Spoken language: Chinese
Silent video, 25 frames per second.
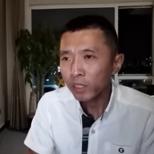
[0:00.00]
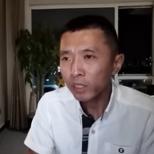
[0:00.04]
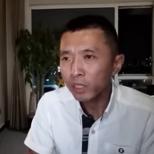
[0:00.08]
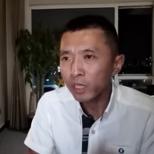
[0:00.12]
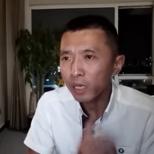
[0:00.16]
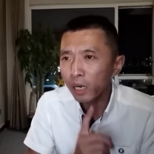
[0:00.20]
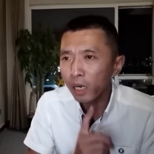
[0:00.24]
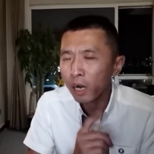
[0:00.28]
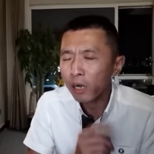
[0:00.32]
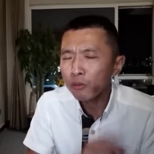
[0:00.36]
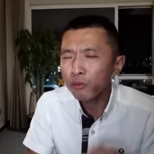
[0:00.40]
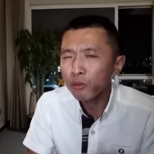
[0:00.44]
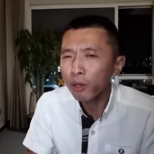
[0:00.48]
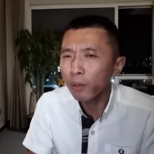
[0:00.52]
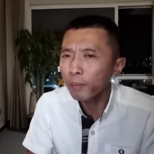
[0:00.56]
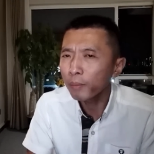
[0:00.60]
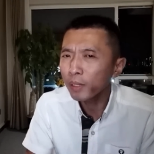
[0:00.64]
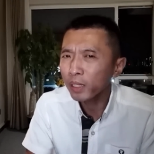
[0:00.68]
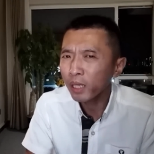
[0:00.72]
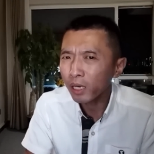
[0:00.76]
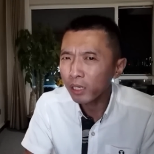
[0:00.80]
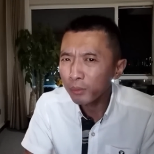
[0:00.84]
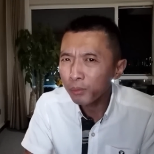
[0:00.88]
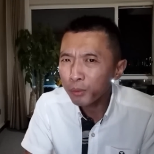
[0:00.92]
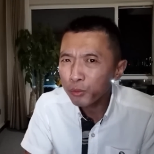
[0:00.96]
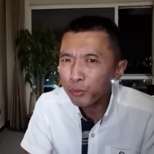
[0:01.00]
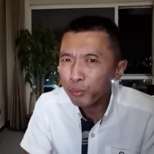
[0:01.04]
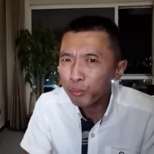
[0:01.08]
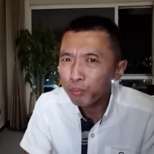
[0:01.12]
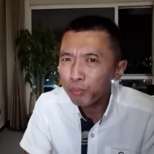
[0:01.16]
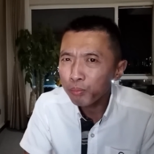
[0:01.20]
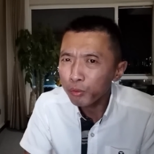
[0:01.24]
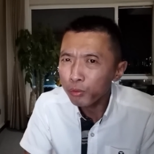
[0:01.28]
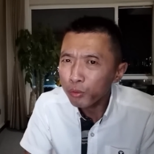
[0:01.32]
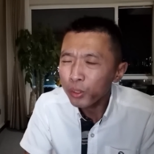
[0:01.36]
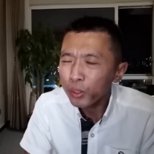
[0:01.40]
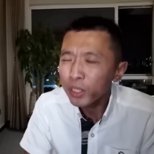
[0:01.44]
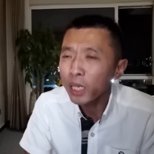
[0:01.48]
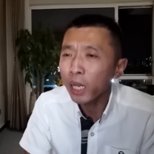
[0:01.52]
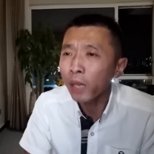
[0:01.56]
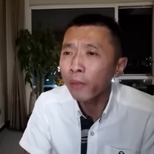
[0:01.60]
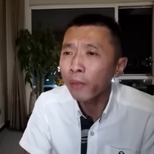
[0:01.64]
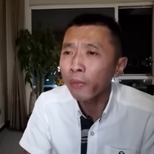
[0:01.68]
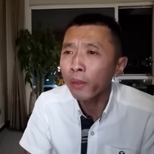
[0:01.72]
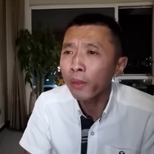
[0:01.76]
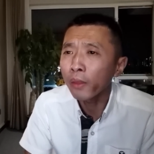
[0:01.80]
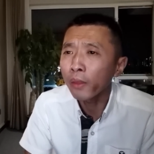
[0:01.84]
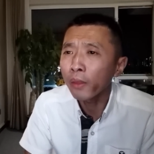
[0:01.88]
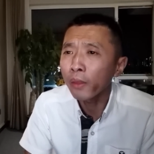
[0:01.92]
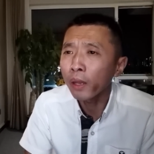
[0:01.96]
这个二全嘛，他是不不缺钱
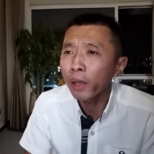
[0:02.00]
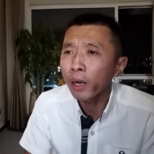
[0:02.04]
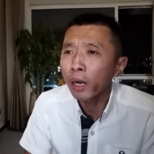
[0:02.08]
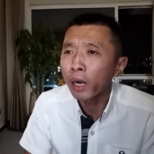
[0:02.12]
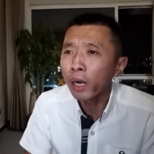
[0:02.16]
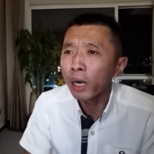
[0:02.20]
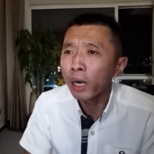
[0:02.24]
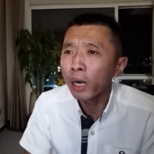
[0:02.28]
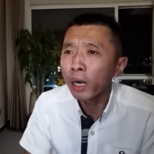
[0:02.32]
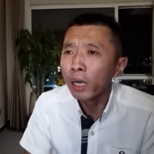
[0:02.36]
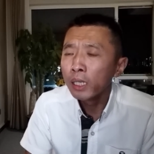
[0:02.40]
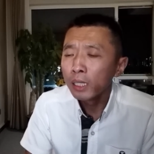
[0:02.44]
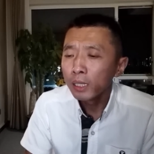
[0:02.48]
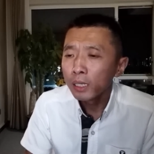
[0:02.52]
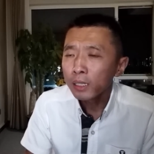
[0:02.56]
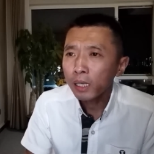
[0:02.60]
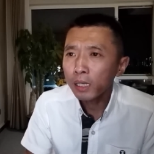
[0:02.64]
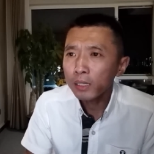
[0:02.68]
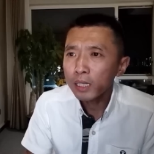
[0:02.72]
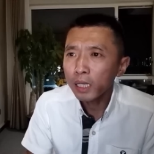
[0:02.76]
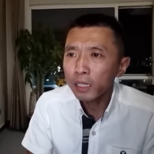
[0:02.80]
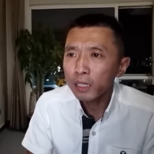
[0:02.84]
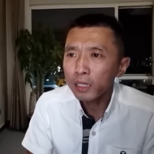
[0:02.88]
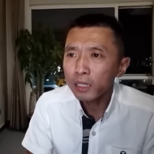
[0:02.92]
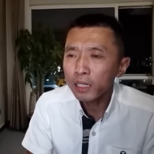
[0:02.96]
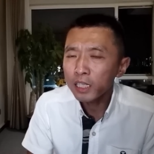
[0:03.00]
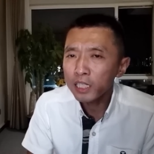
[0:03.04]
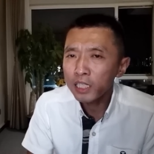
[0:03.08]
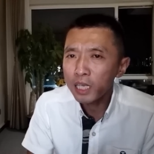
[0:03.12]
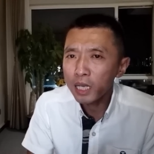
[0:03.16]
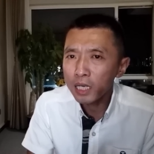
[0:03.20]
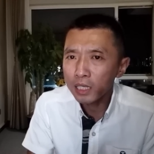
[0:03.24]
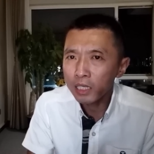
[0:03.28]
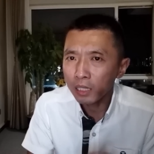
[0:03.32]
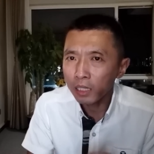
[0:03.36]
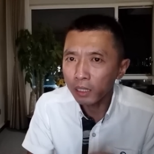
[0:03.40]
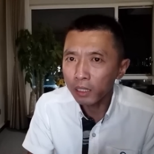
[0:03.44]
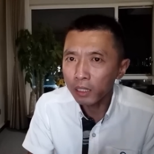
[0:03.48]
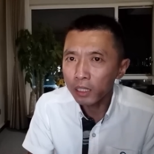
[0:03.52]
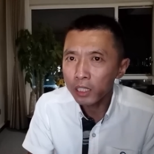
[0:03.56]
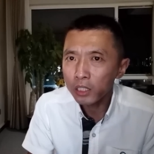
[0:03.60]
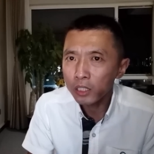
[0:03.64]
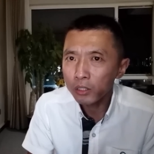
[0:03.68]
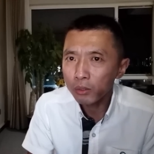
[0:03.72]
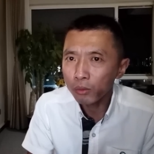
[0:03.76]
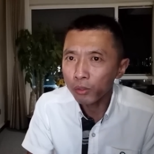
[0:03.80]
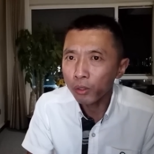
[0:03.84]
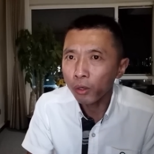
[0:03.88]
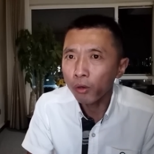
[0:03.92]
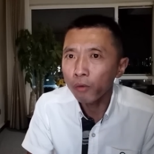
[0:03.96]
的，他在那个县城是
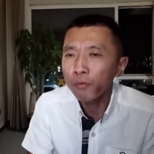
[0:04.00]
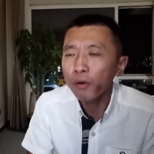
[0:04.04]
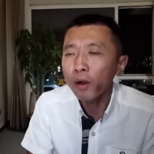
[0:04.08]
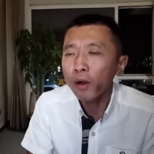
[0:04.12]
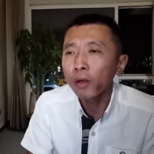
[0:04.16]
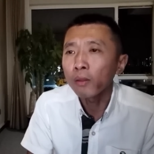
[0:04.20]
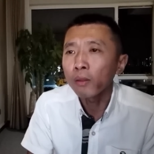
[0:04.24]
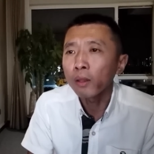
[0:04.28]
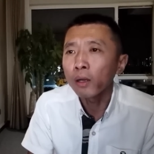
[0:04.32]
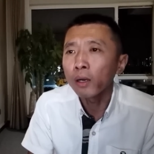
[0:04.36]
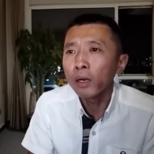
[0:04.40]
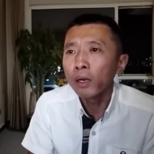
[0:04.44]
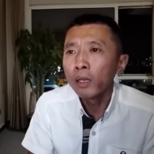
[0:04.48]
有一套房子，